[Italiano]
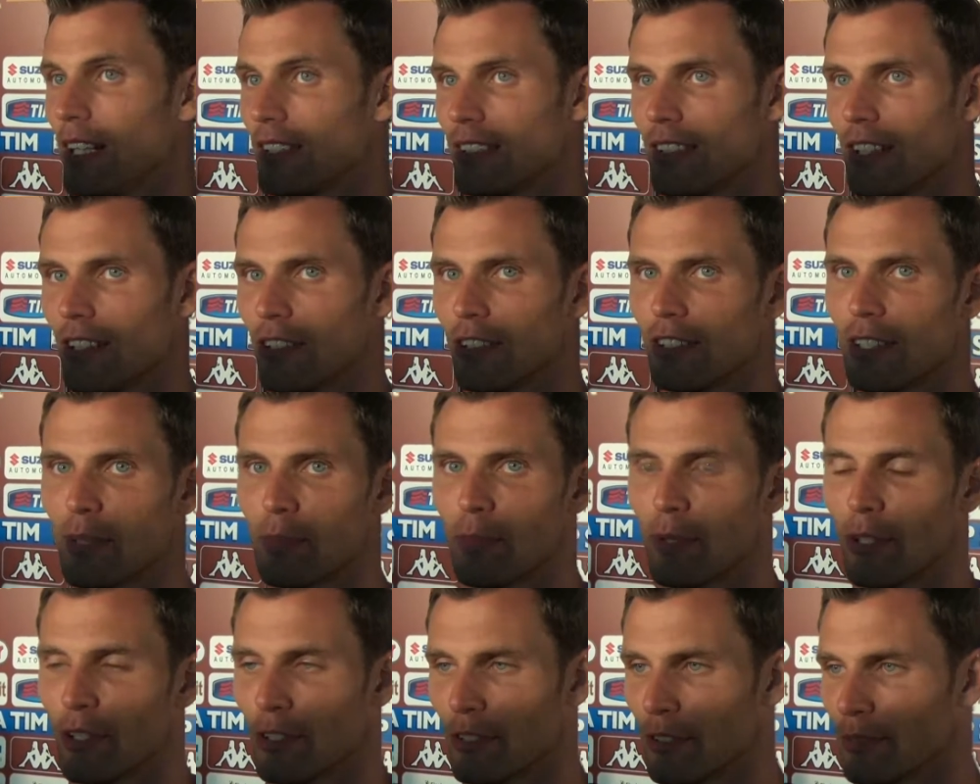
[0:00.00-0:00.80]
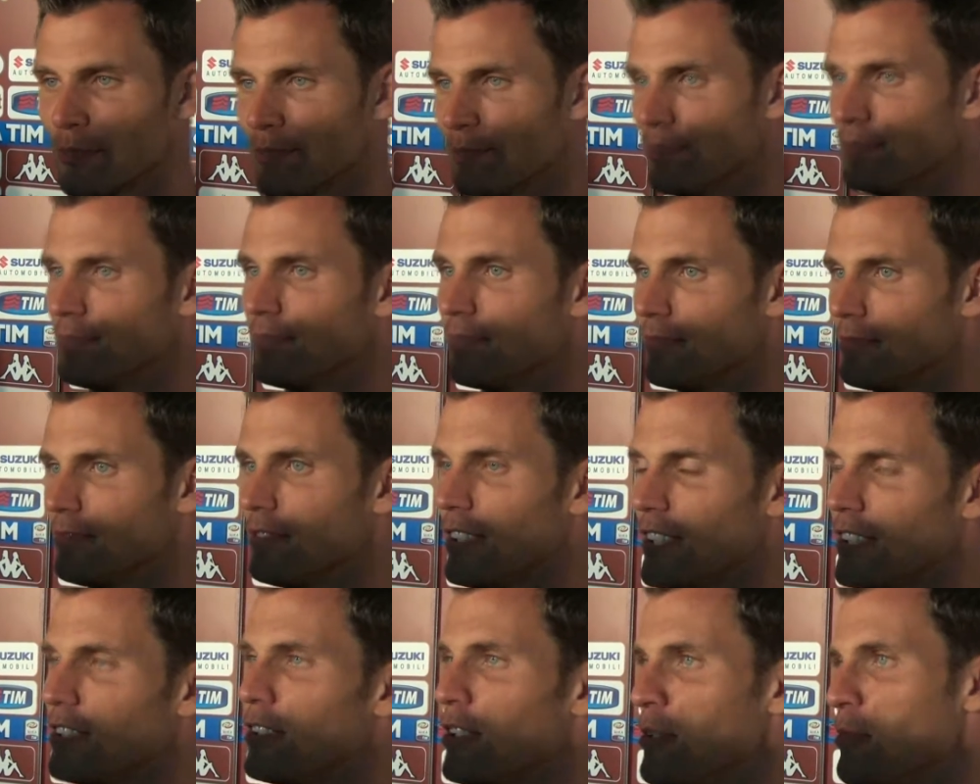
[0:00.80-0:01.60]
Ma stanotte poco,
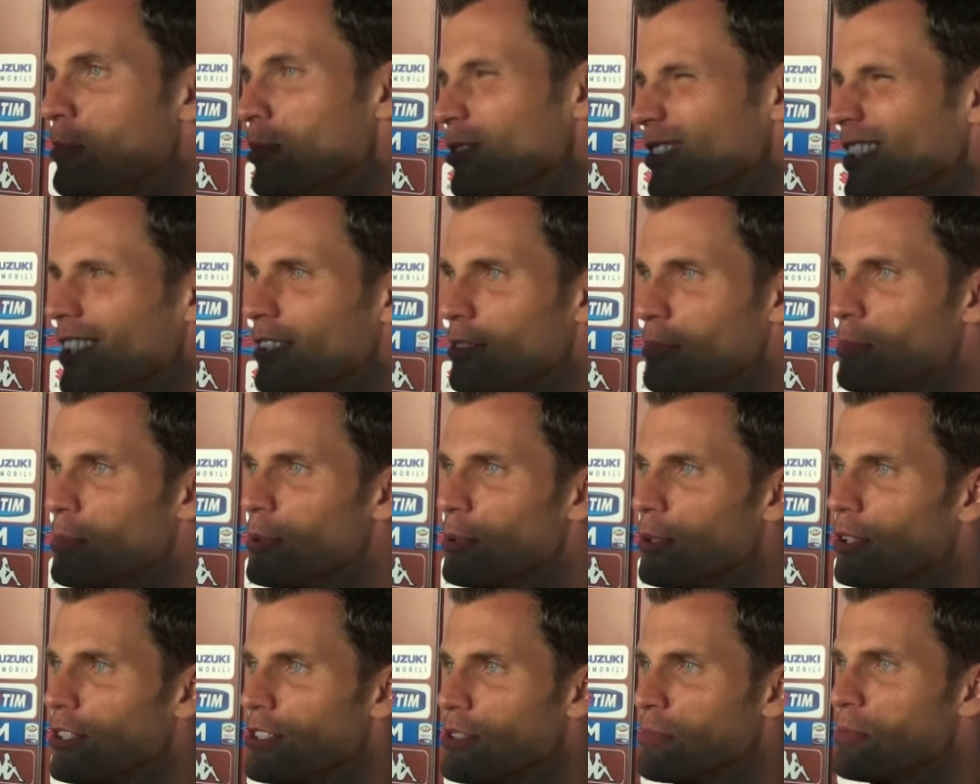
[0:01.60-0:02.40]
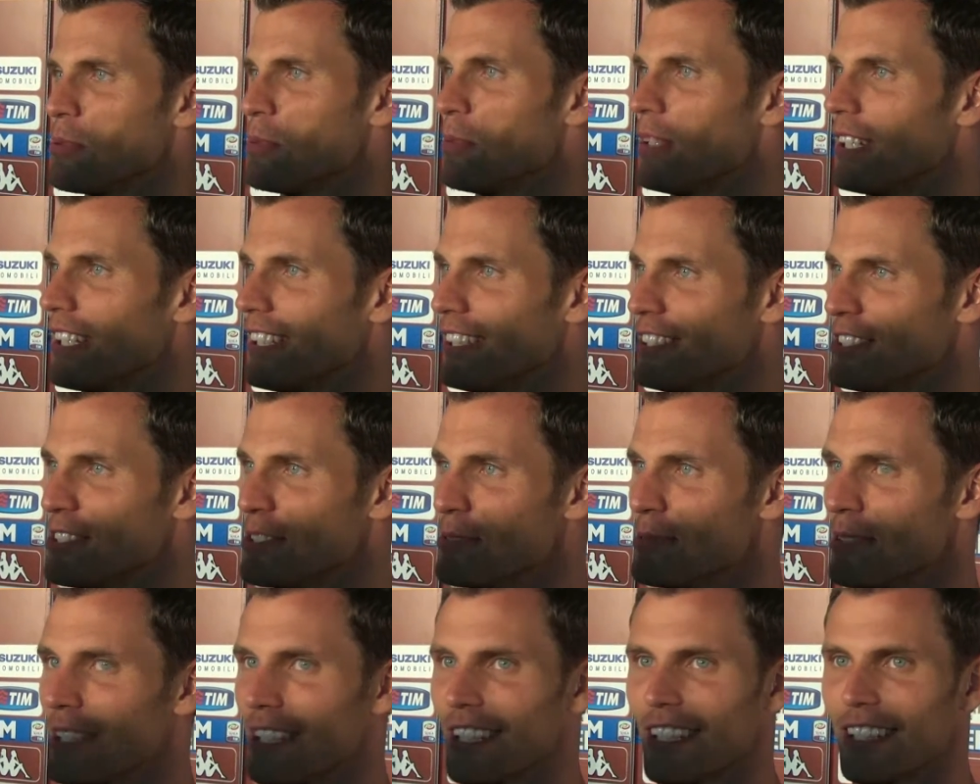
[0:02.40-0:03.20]
infatti ho riposato più oggi
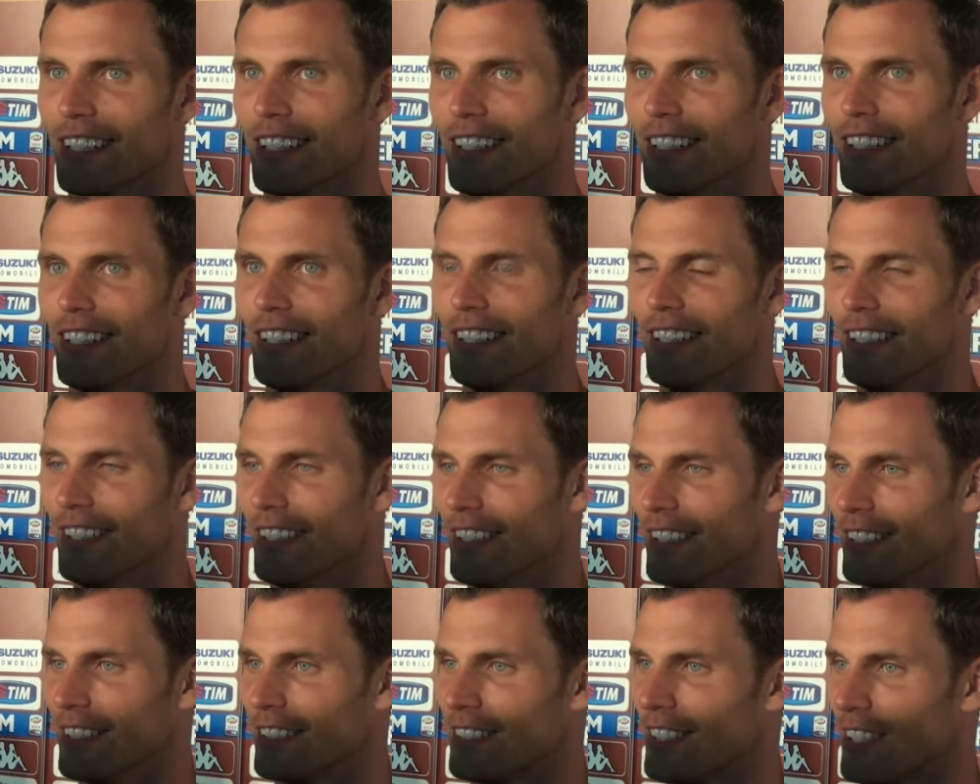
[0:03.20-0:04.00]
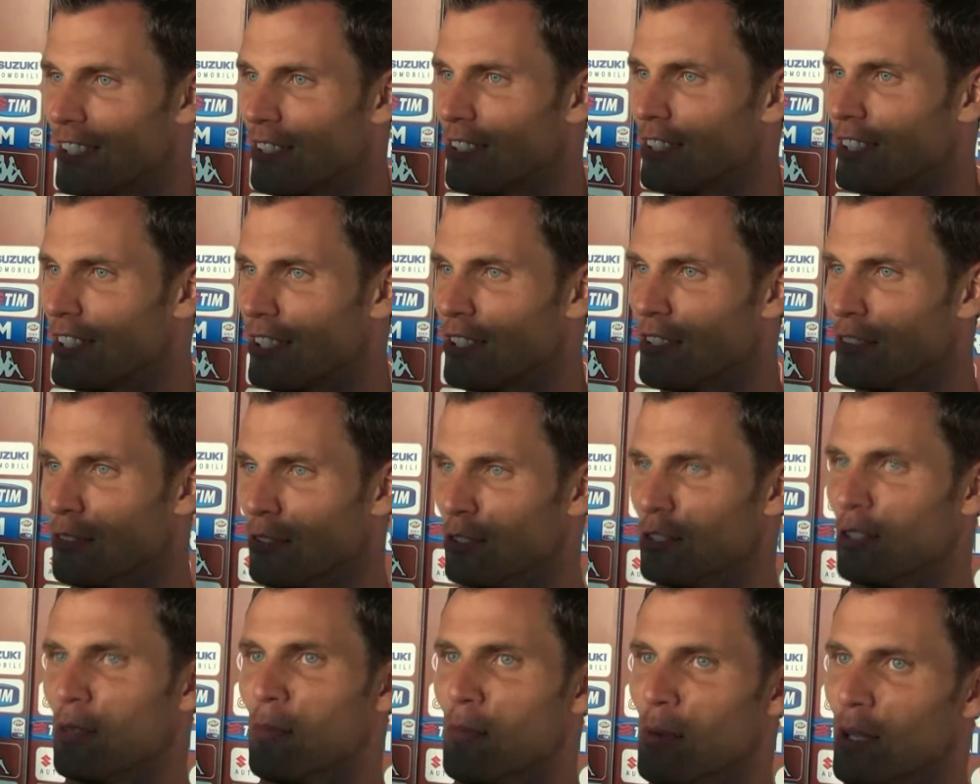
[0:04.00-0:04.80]
pomeriggio perché stanotte ho
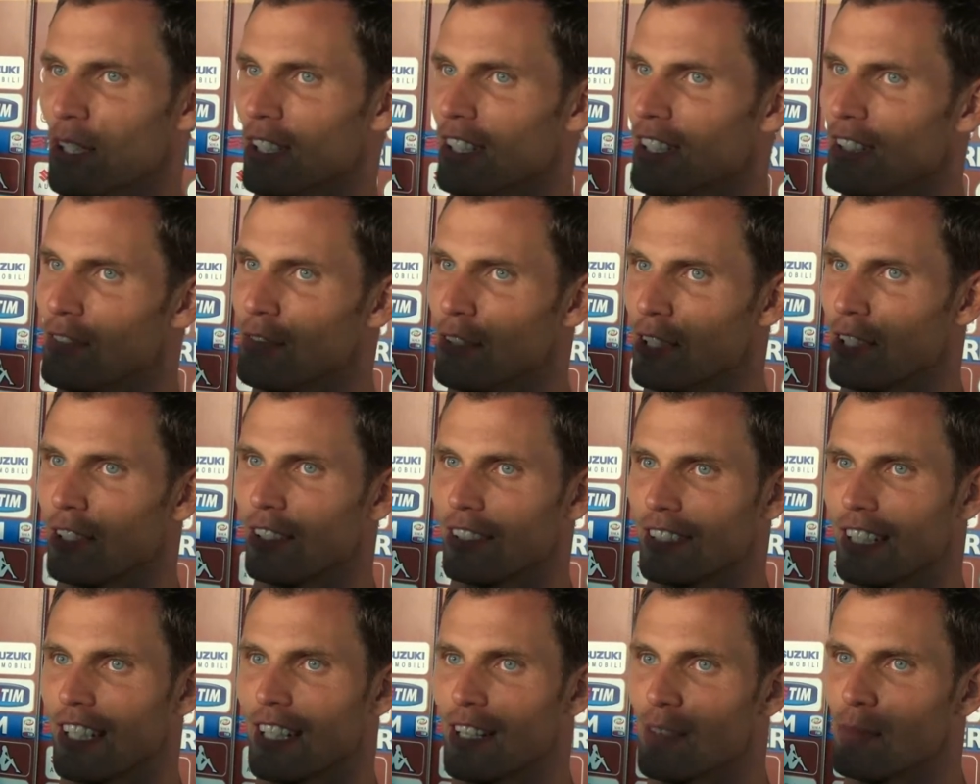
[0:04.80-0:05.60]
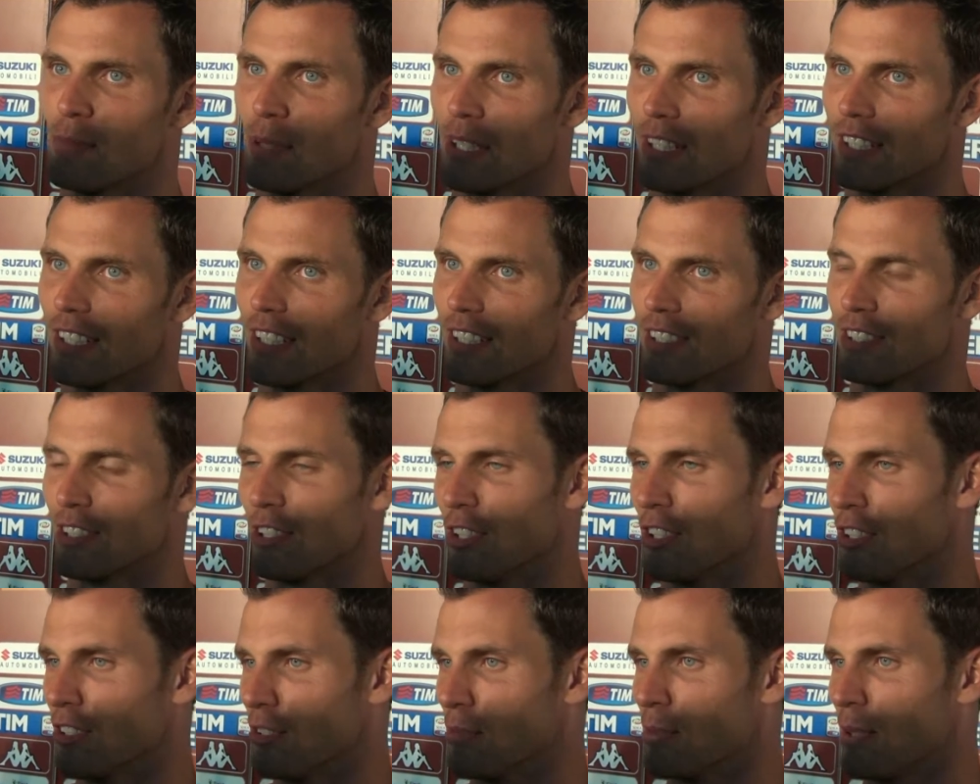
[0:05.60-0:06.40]
avuto un po' di difficoltà nel prendere
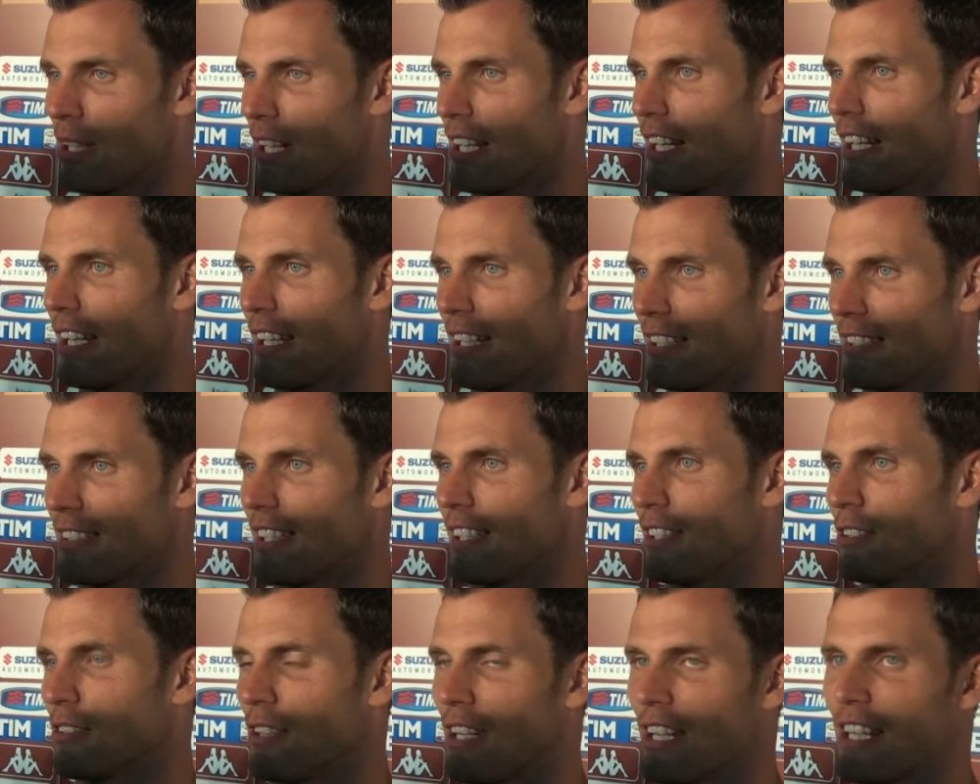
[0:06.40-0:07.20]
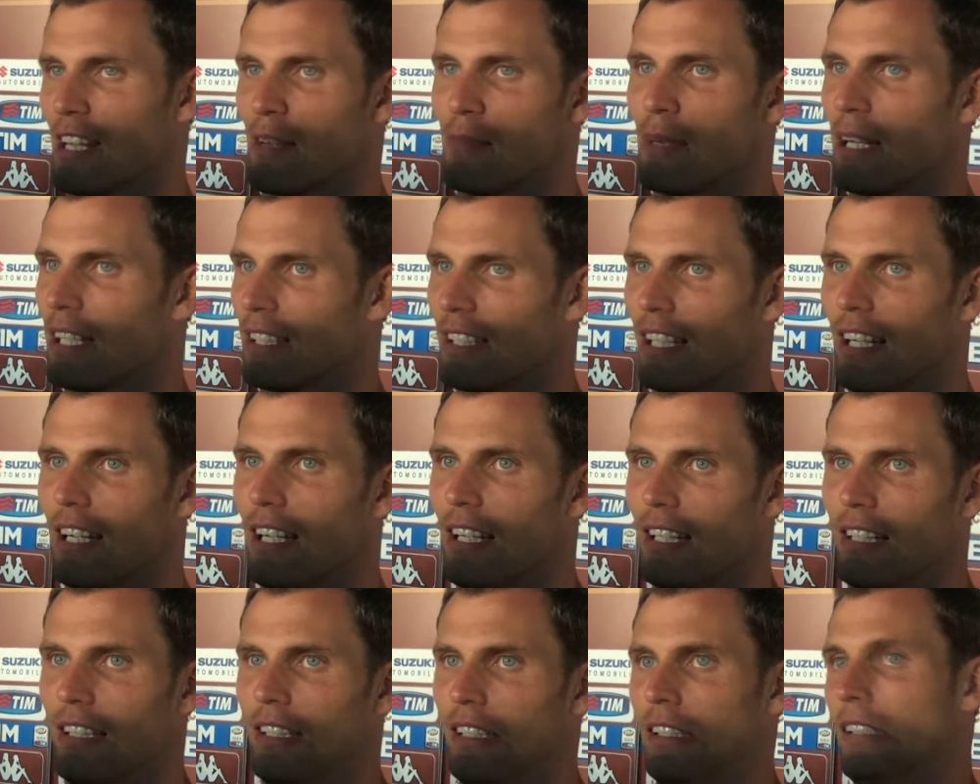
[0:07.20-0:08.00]
sonno perché è stata una
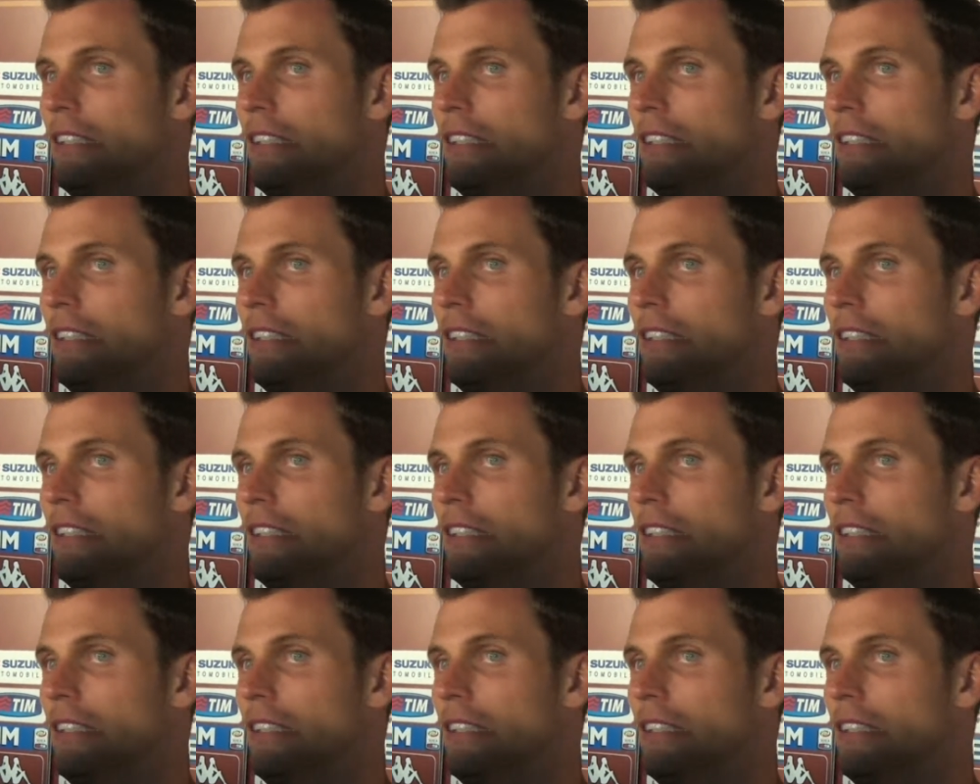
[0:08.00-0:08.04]
chiamata